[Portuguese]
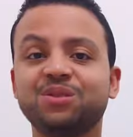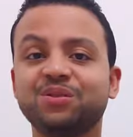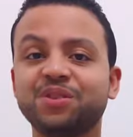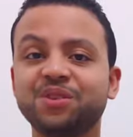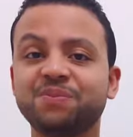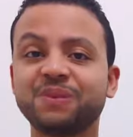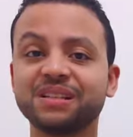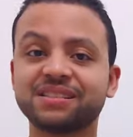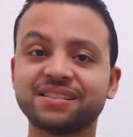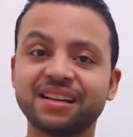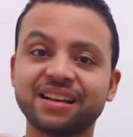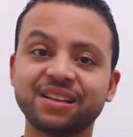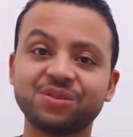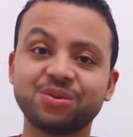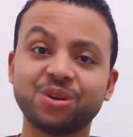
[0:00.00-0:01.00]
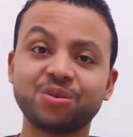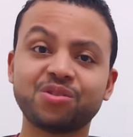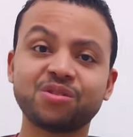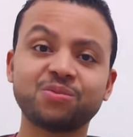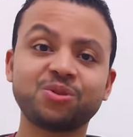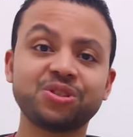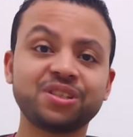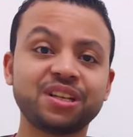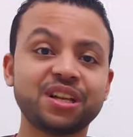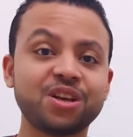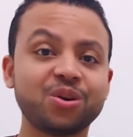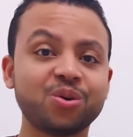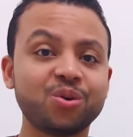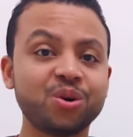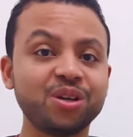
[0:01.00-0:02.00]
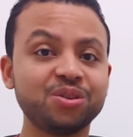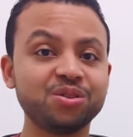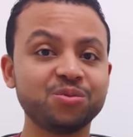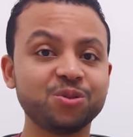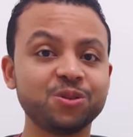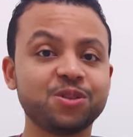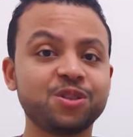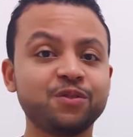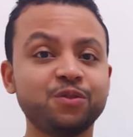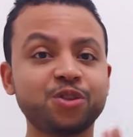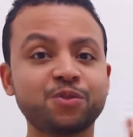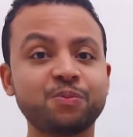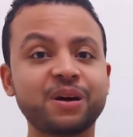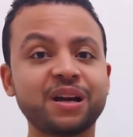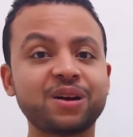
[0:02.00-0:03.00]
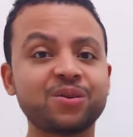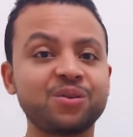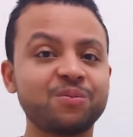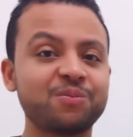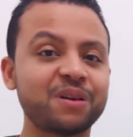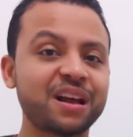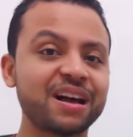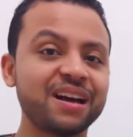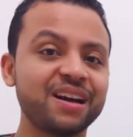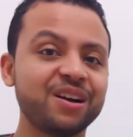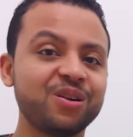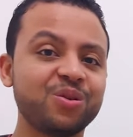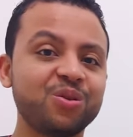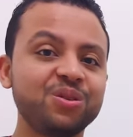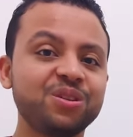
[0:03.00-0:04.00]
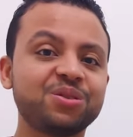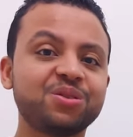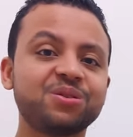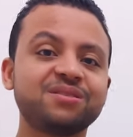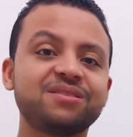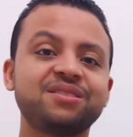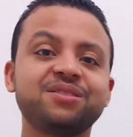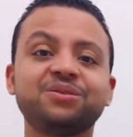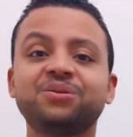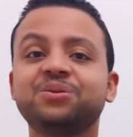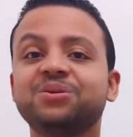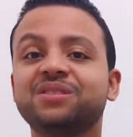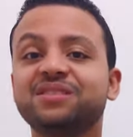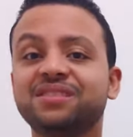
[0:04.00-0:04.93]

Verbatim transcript: No vídeo passado eu te mostrei 8 motivos para comprar o Nitro 5